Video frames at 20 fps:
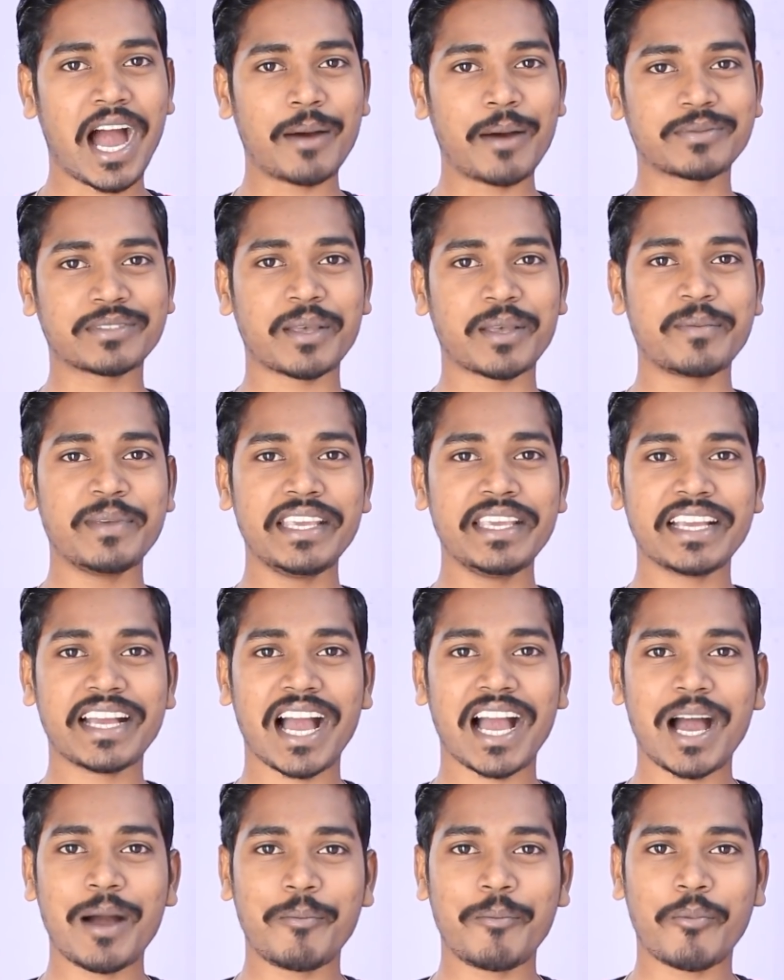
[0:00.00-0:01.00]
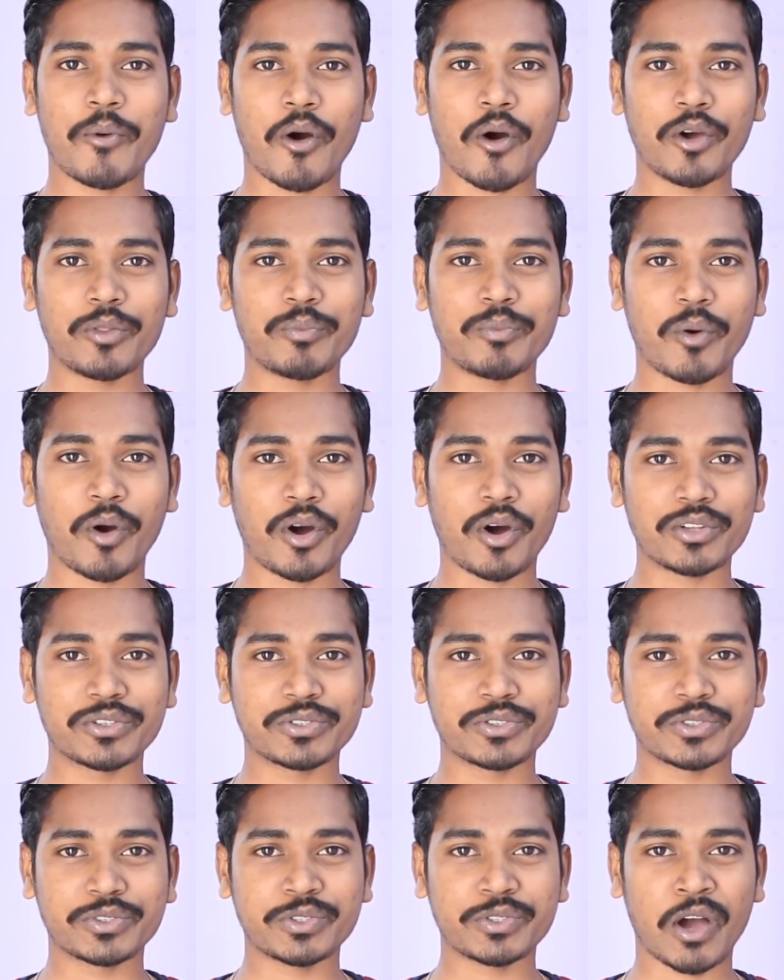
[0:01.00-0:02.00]
आप सभी का बहुत
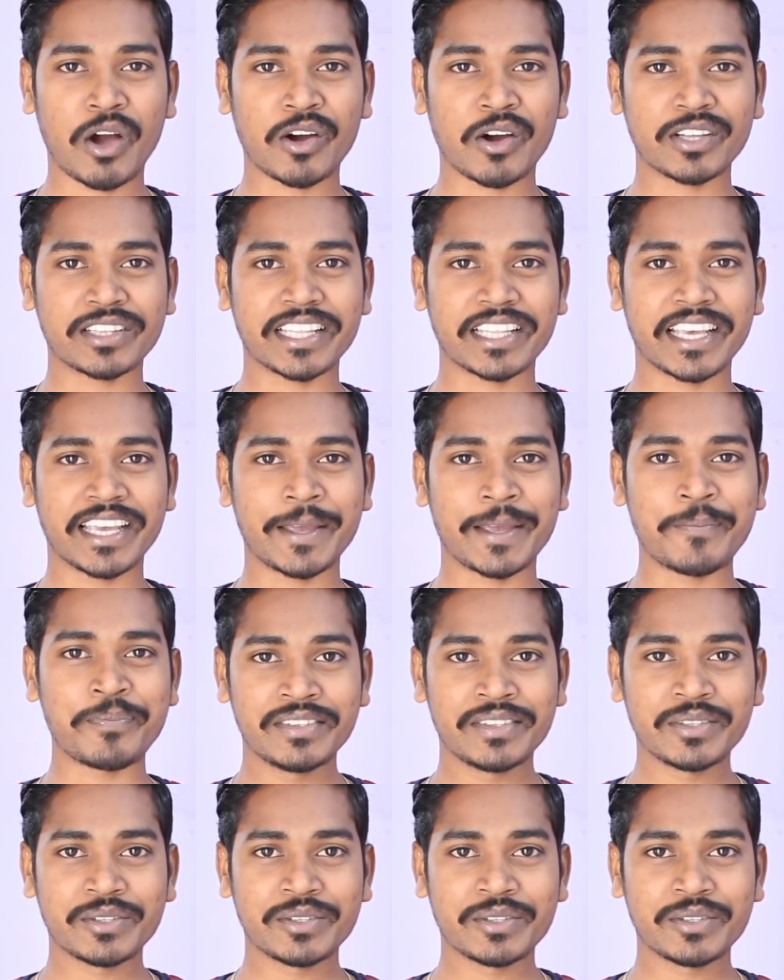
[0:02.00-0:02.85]
बहुत स्वागत है